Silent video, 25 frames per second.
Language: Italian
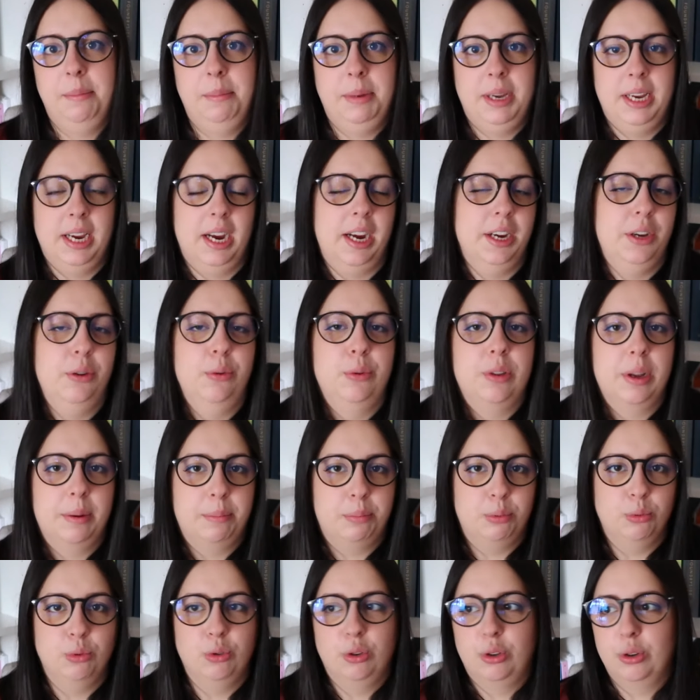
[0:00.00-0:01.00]
mi aiuta
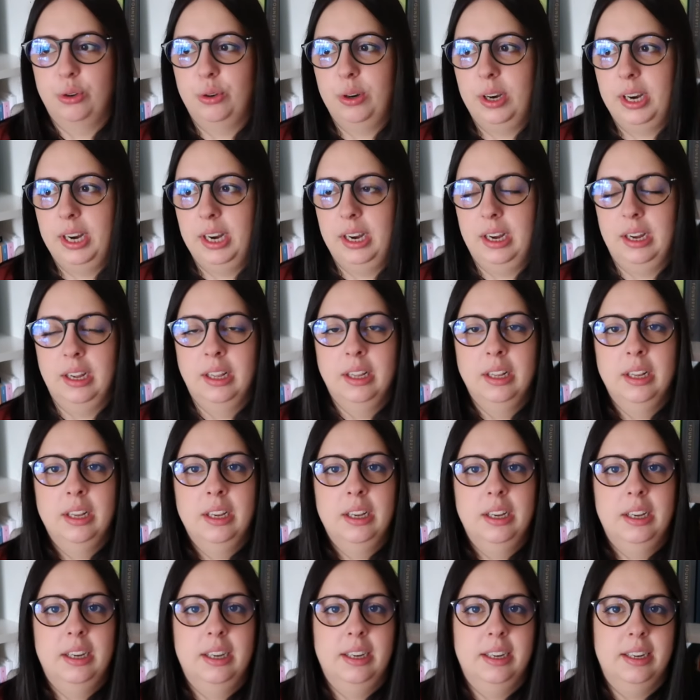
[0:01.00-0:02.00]
appunto a
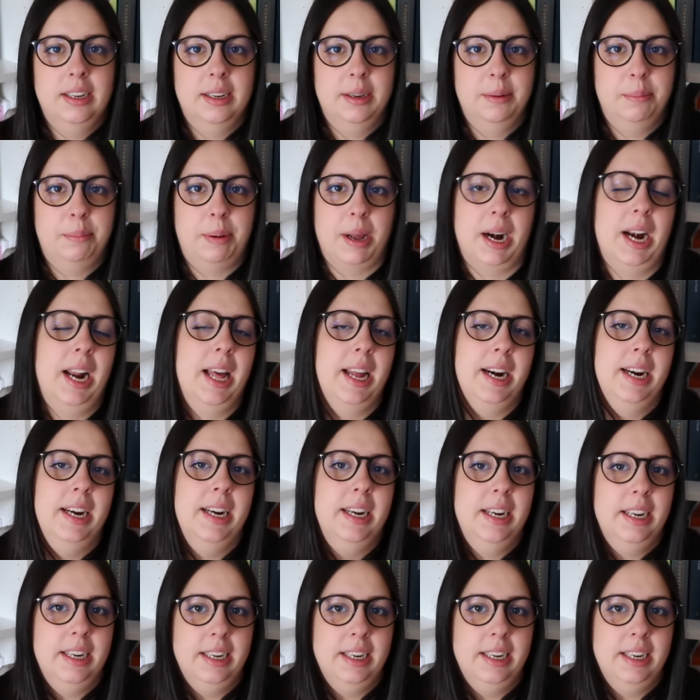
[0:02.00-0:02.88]
eh, parlare